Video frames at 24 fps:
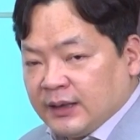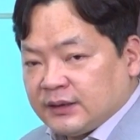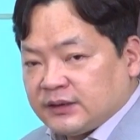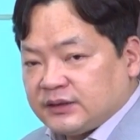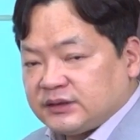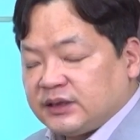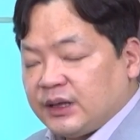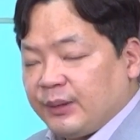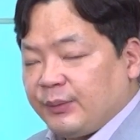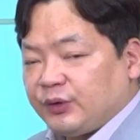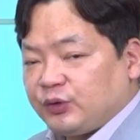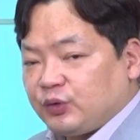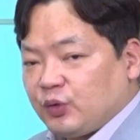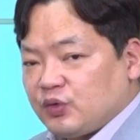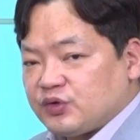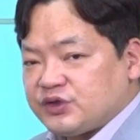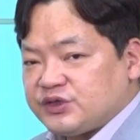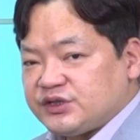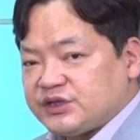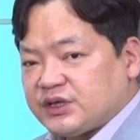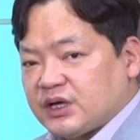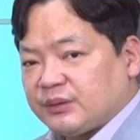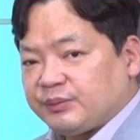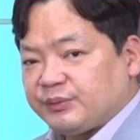그 다음에
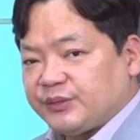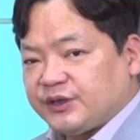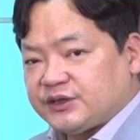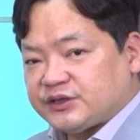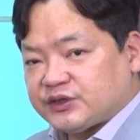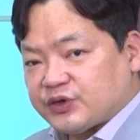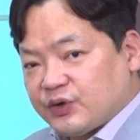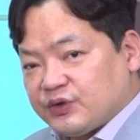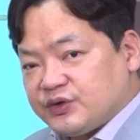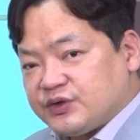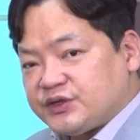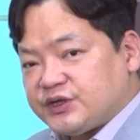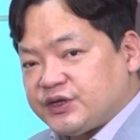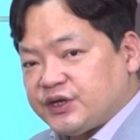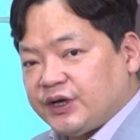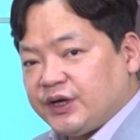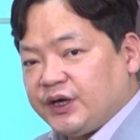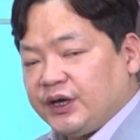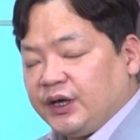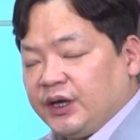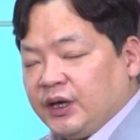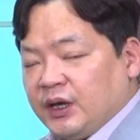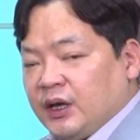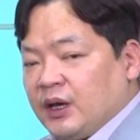통신장비
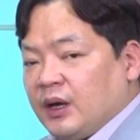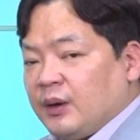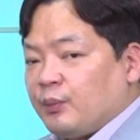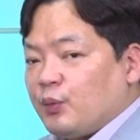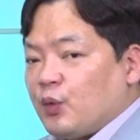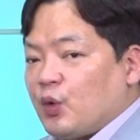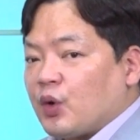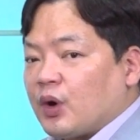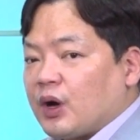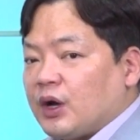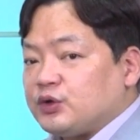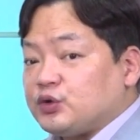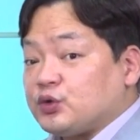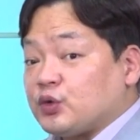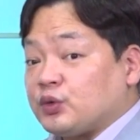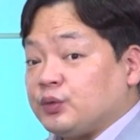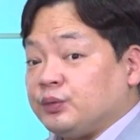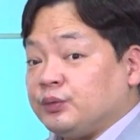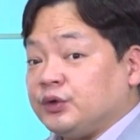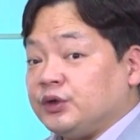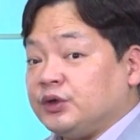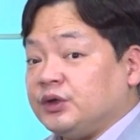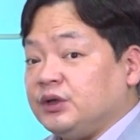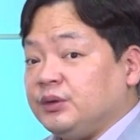전체에 뭔가
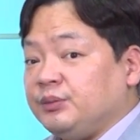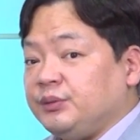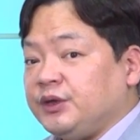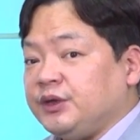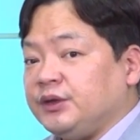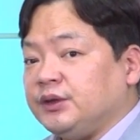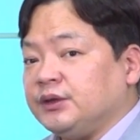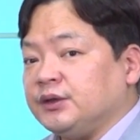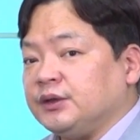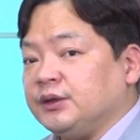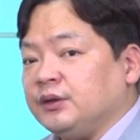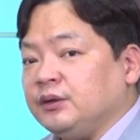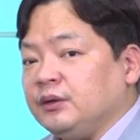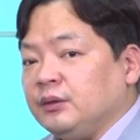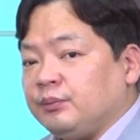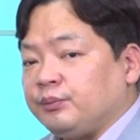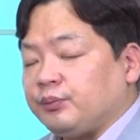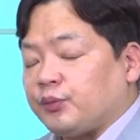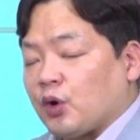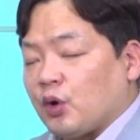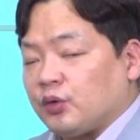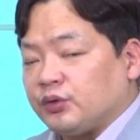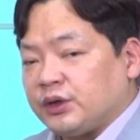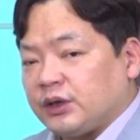조금 의미 있는
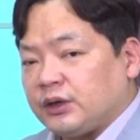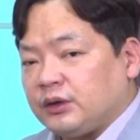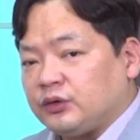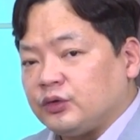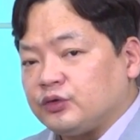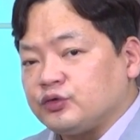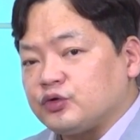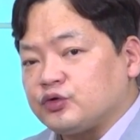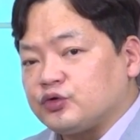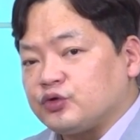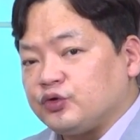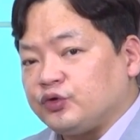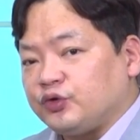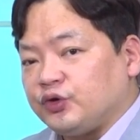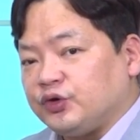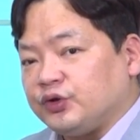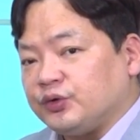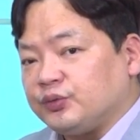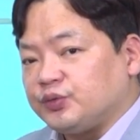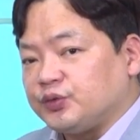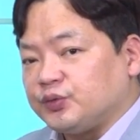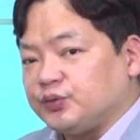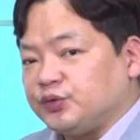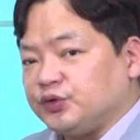변화를 던져줄 수
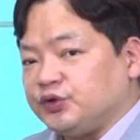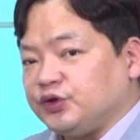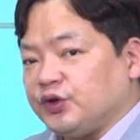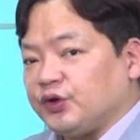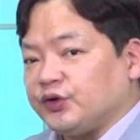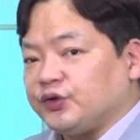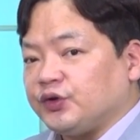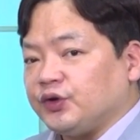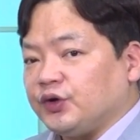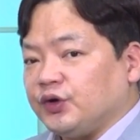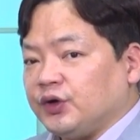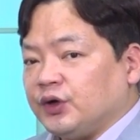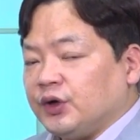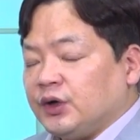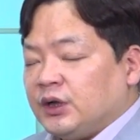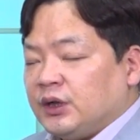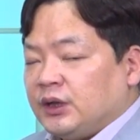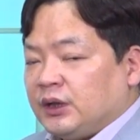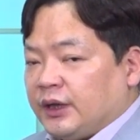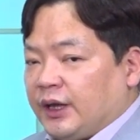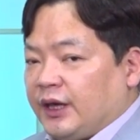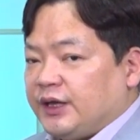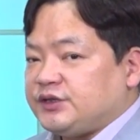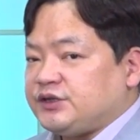있는 부분이어서
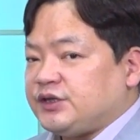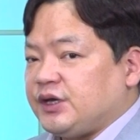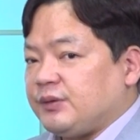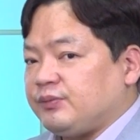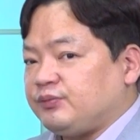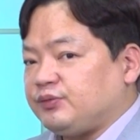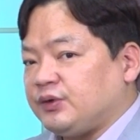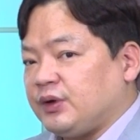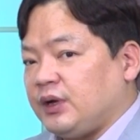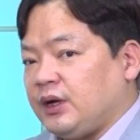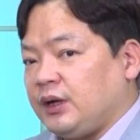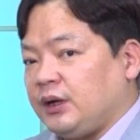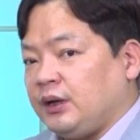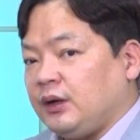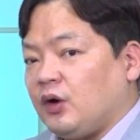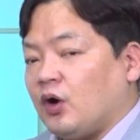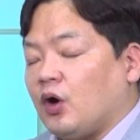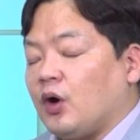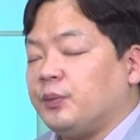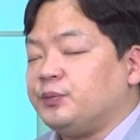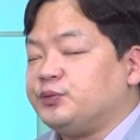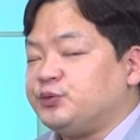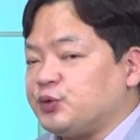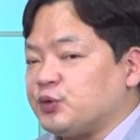HFR
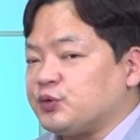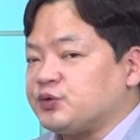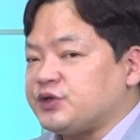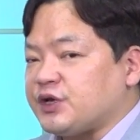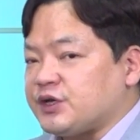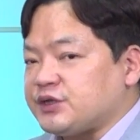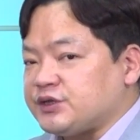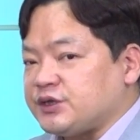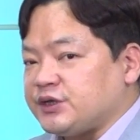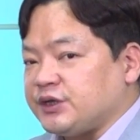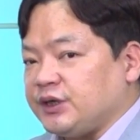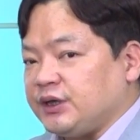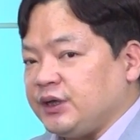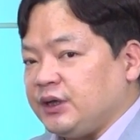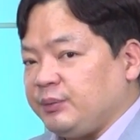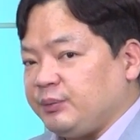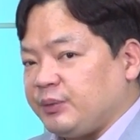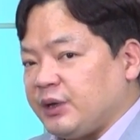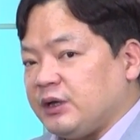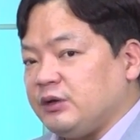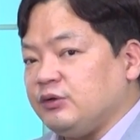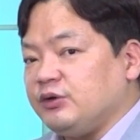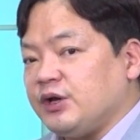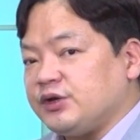업종 자체의
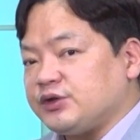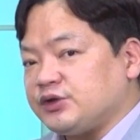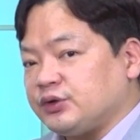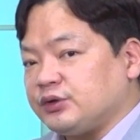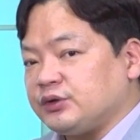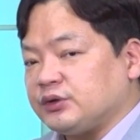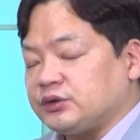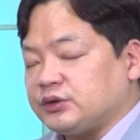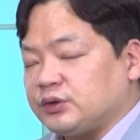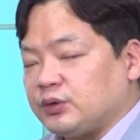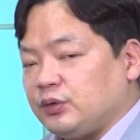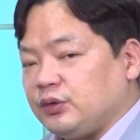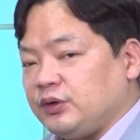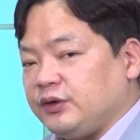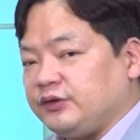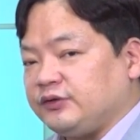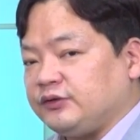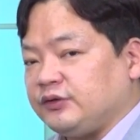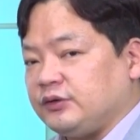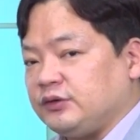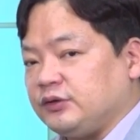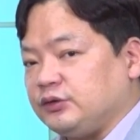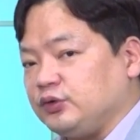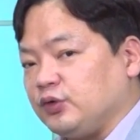밸류에이션을 끌어올릴
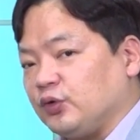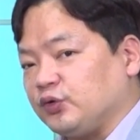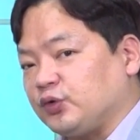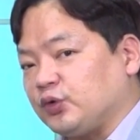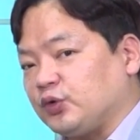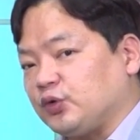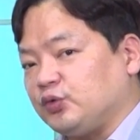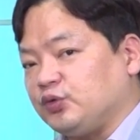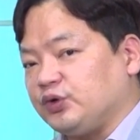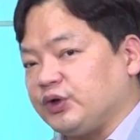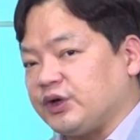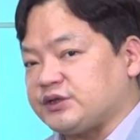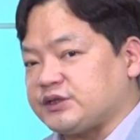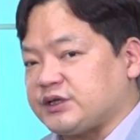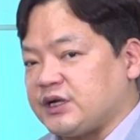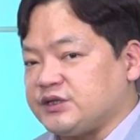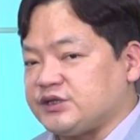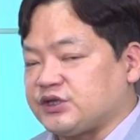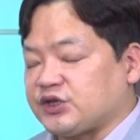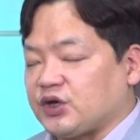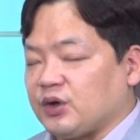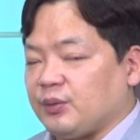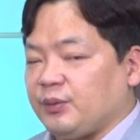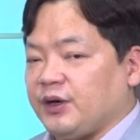수 있는 요소로 우리가
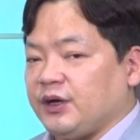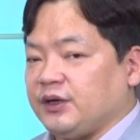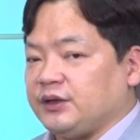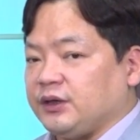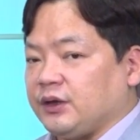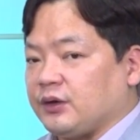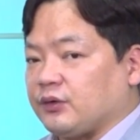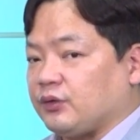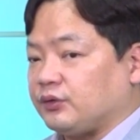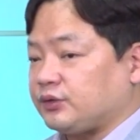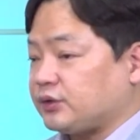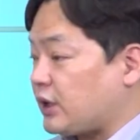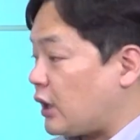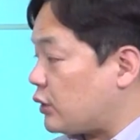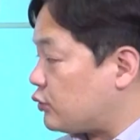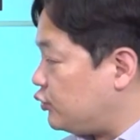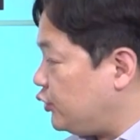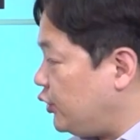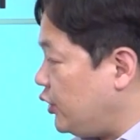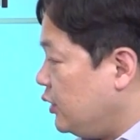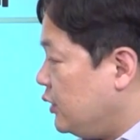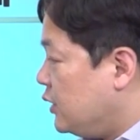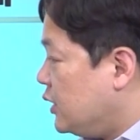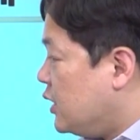잘 지켜봐야 될 것
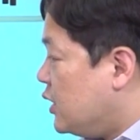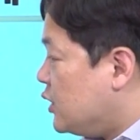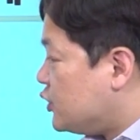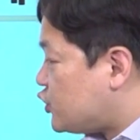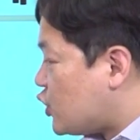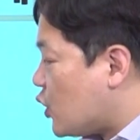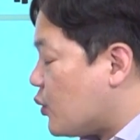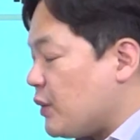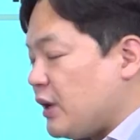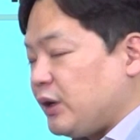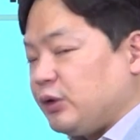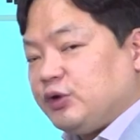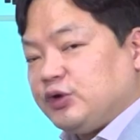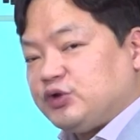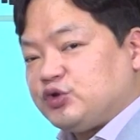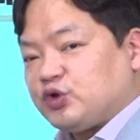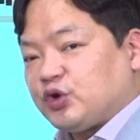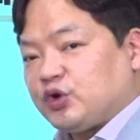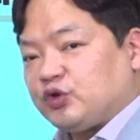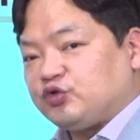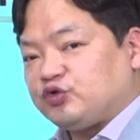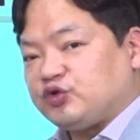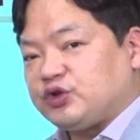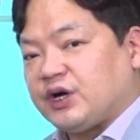같고요. 정말로
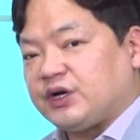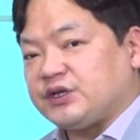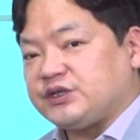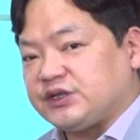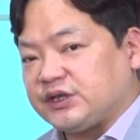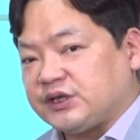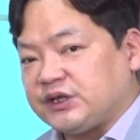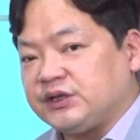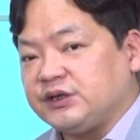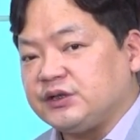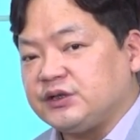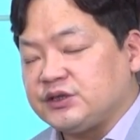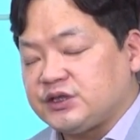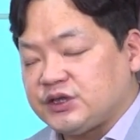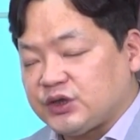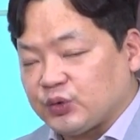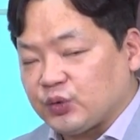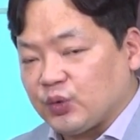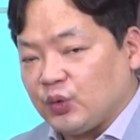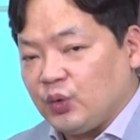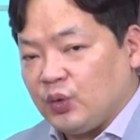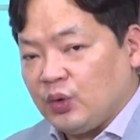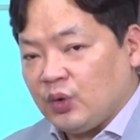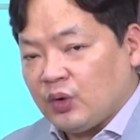이쪽에 숫자가
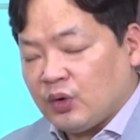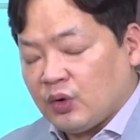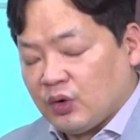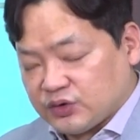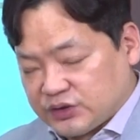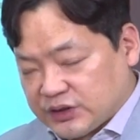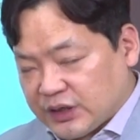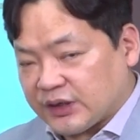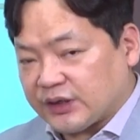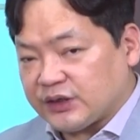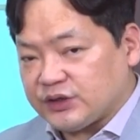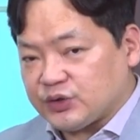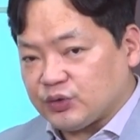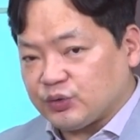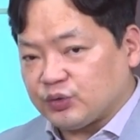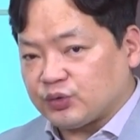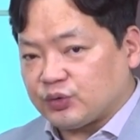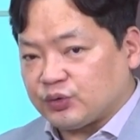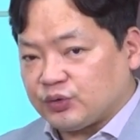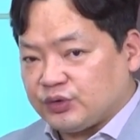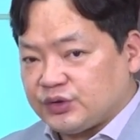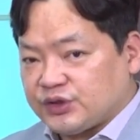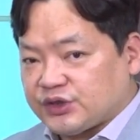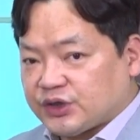찍히는지도 어,
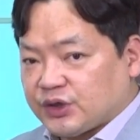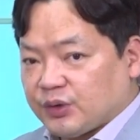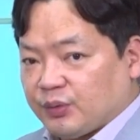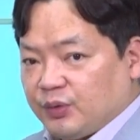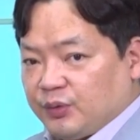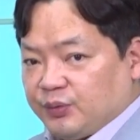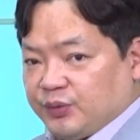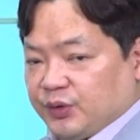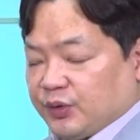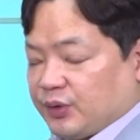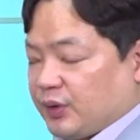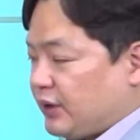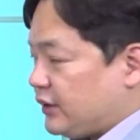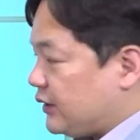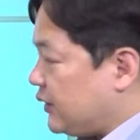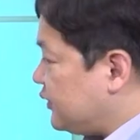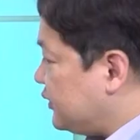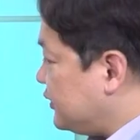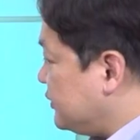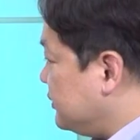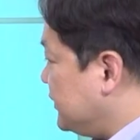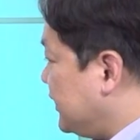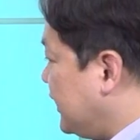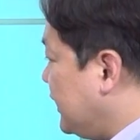장기적으로는 지켜볼 필요가
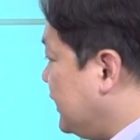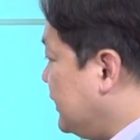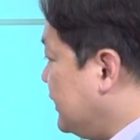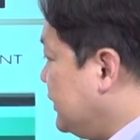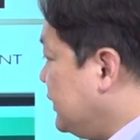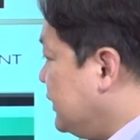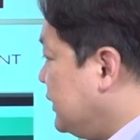있겠습니다.